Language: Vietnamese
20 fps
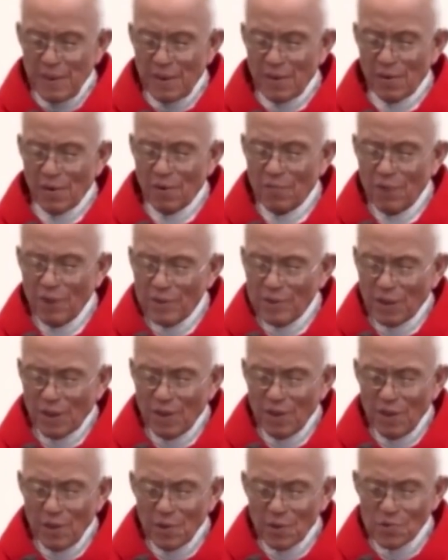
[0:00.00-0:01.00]
Rồi với
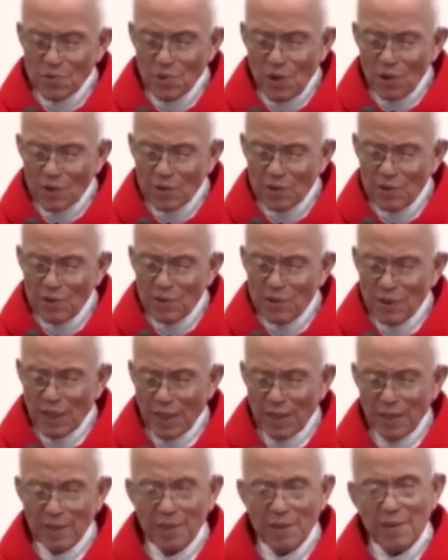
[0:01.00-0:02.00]
tình yêu xót thương
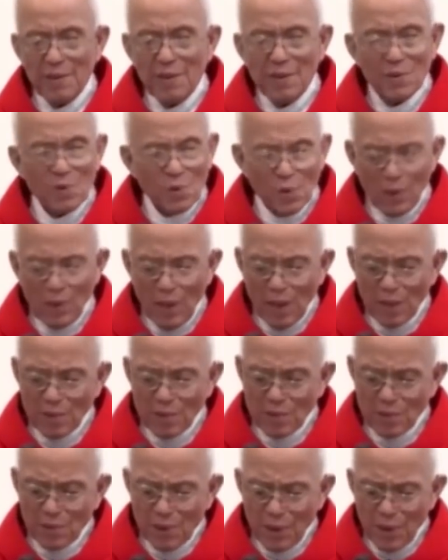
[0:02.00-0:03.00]
này, Chúa đã
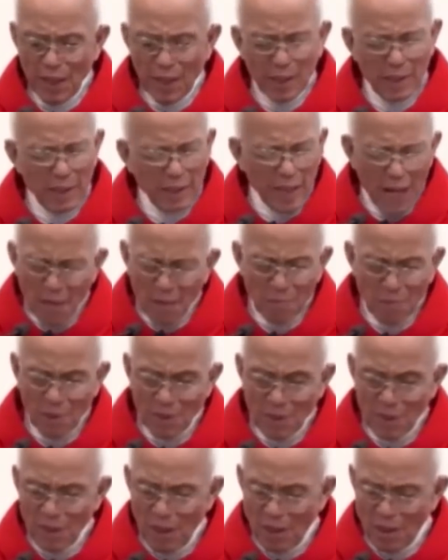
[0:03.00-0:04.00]
chữa lành các
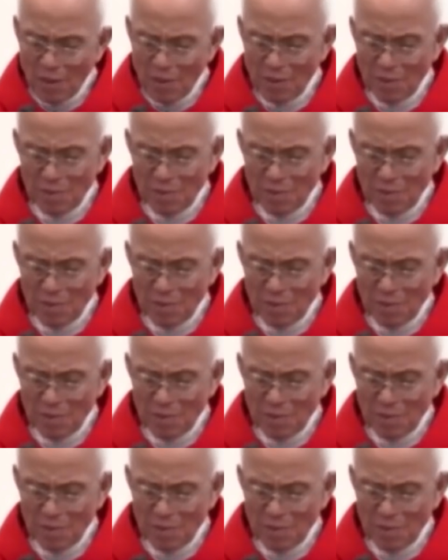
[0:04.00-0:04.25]
bệnh nhân.